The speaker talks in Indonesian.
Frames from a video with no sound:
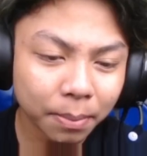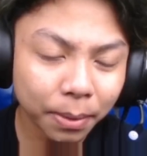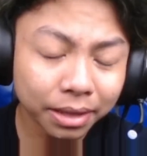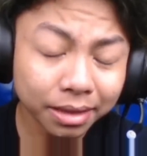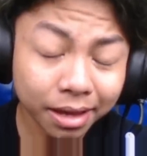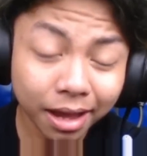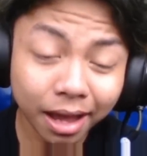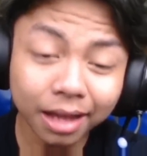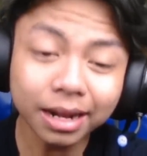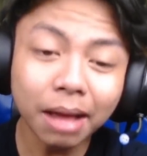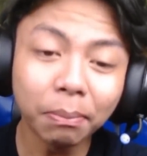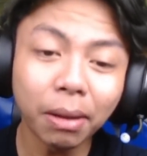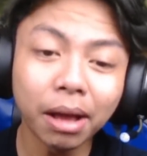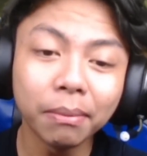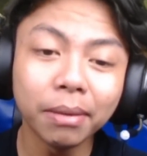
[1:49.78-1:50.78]
depannya nggak
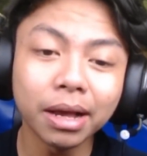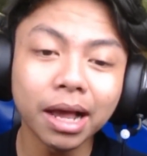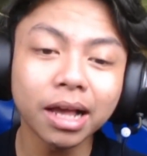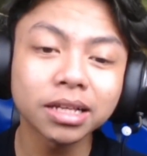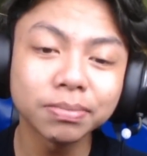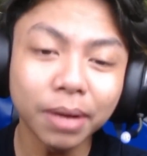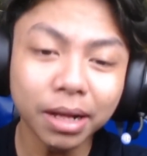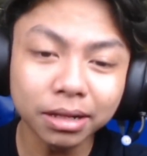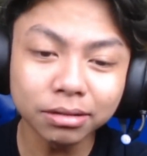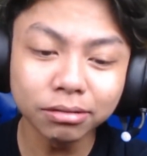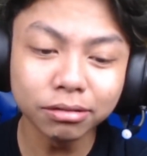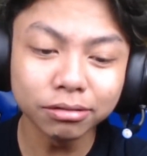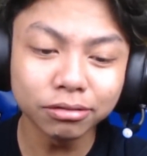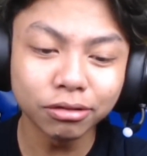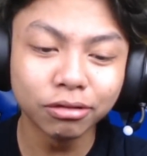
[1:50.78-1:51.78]
napa sama aspal, tuh.
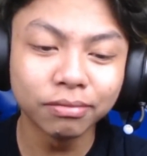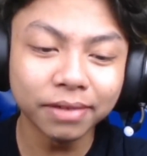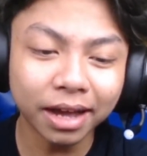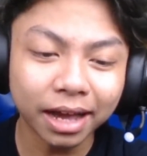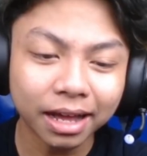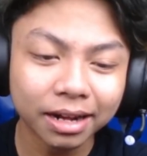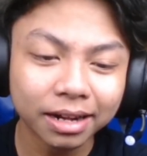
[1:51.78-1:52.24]
sumpah.